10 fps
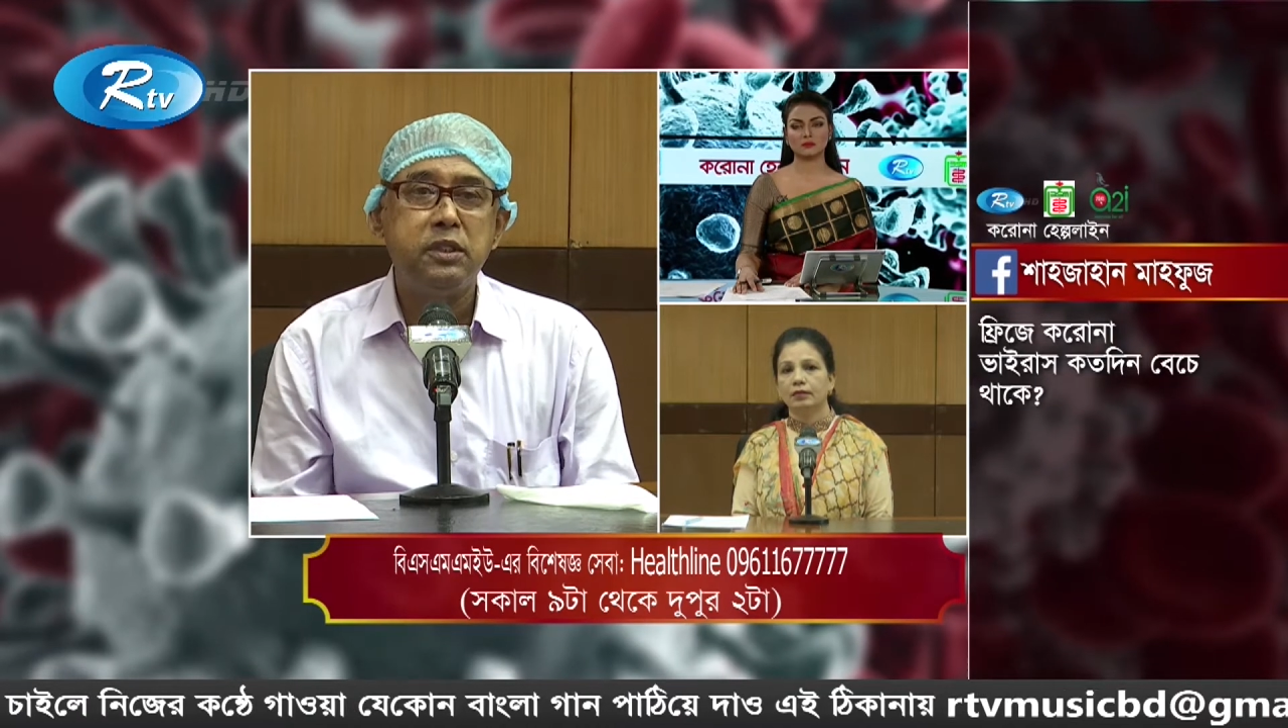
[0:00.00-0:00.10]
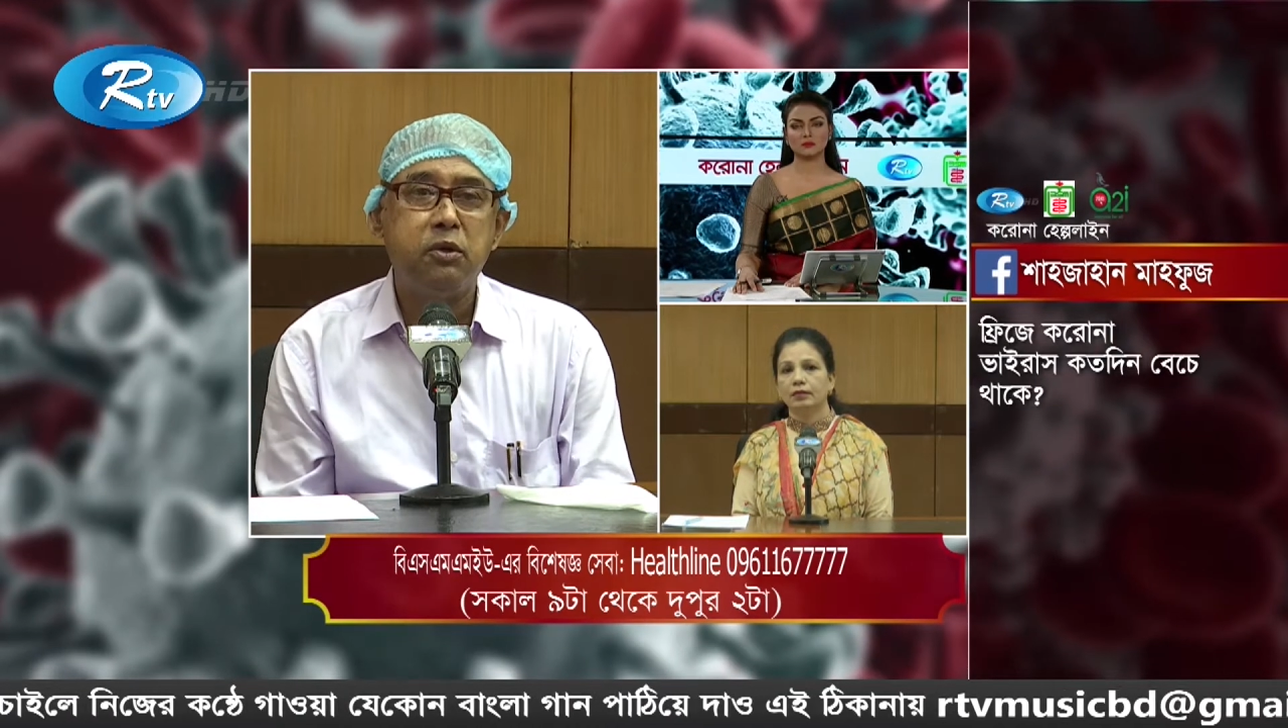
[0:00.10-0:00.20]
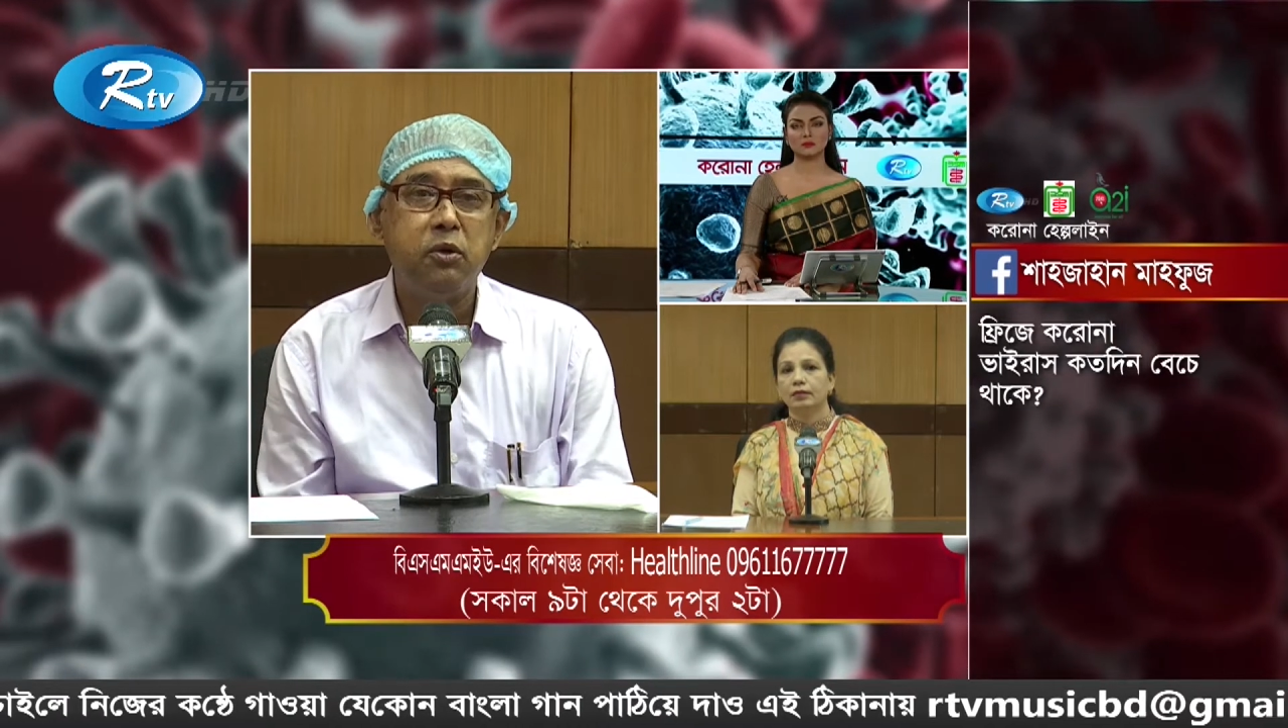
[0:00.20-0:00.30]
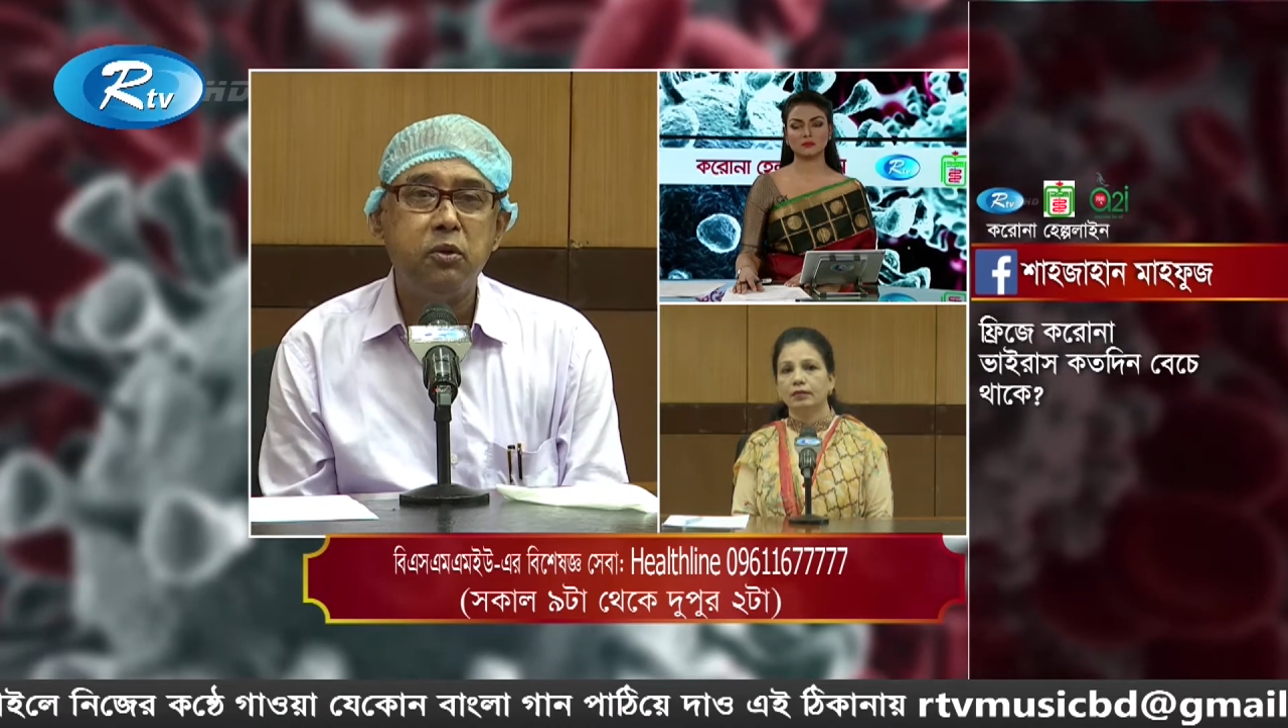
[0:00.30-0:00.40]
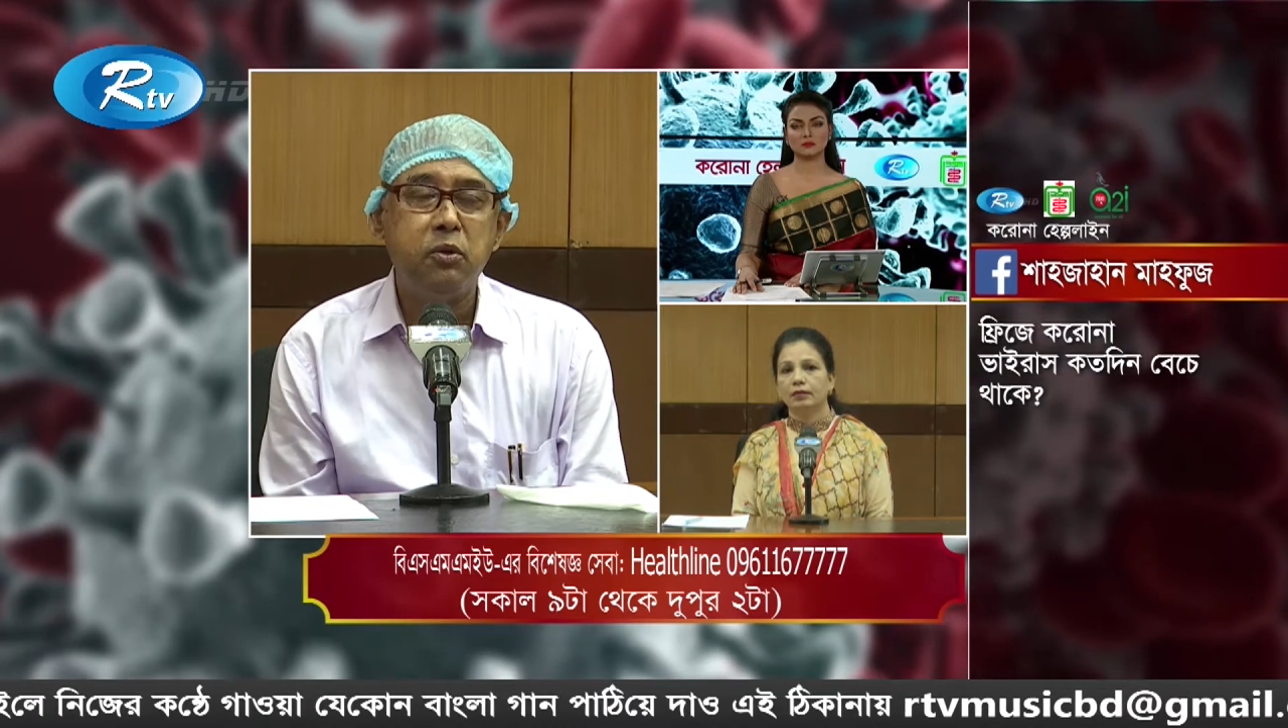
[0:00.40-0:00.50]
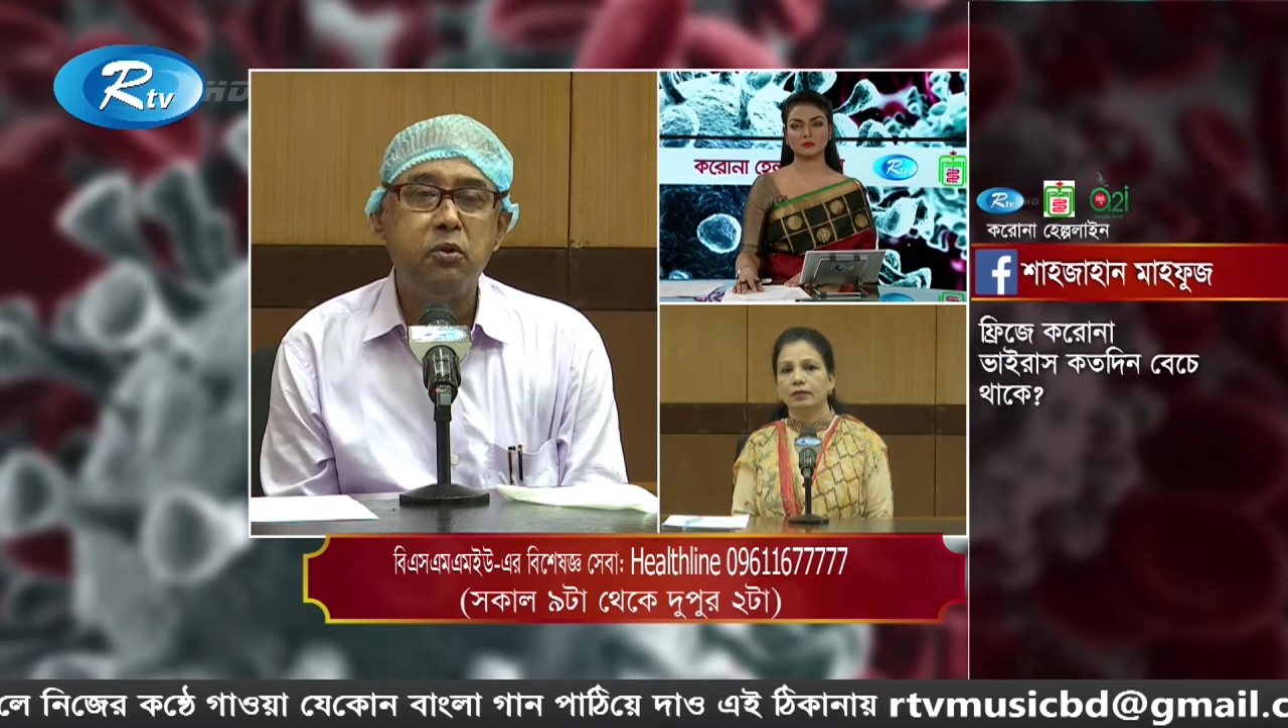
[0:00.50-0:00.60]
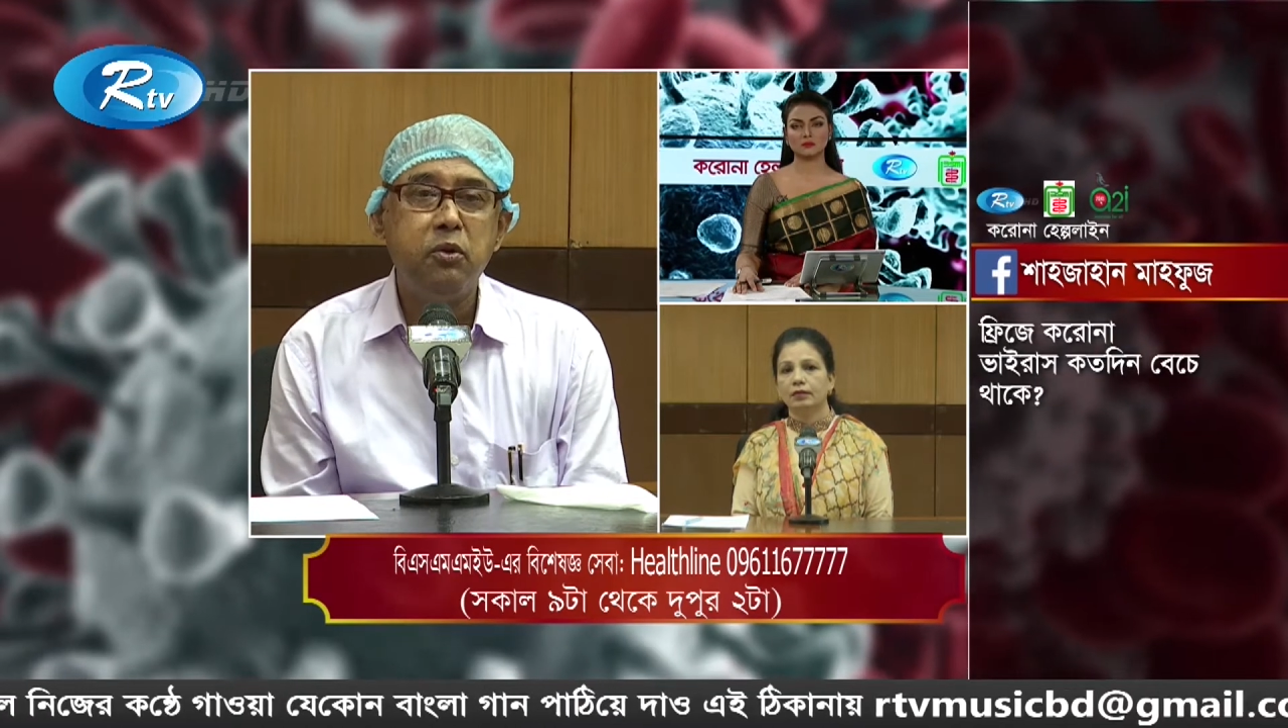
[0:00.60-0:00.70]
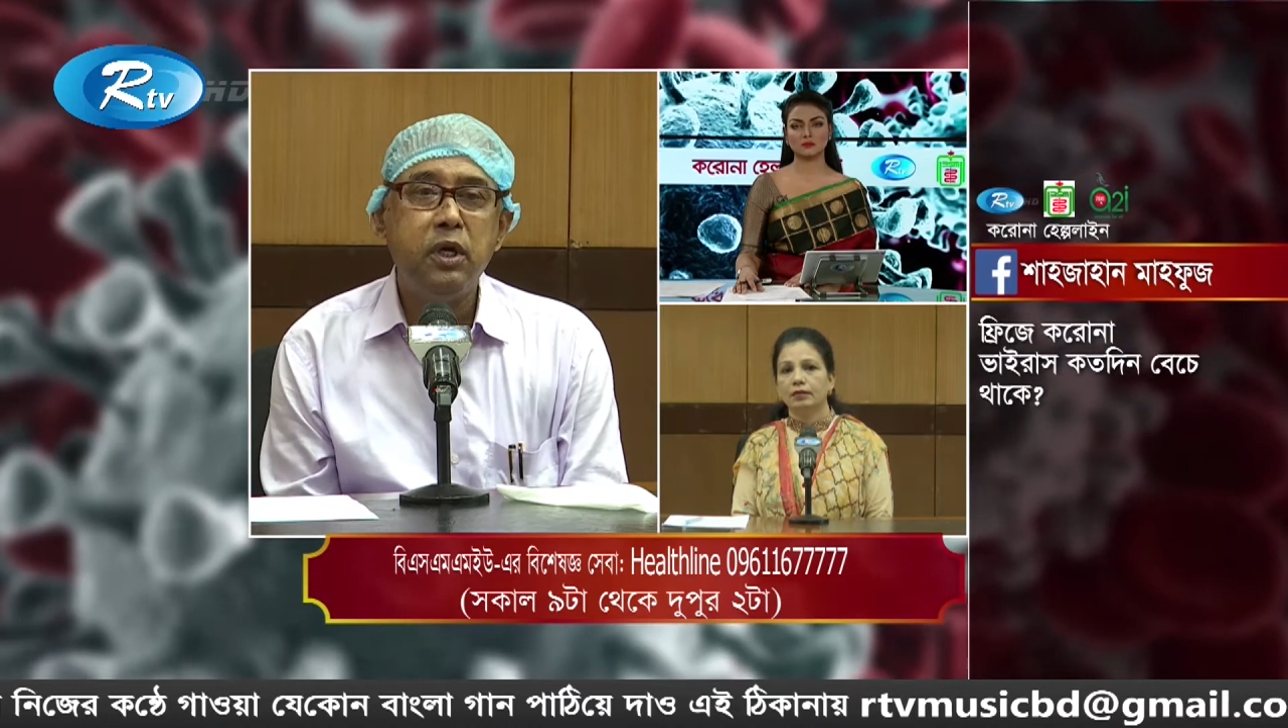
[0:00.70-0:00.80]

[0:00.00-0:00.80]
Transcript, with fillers: যে ঘনত্ব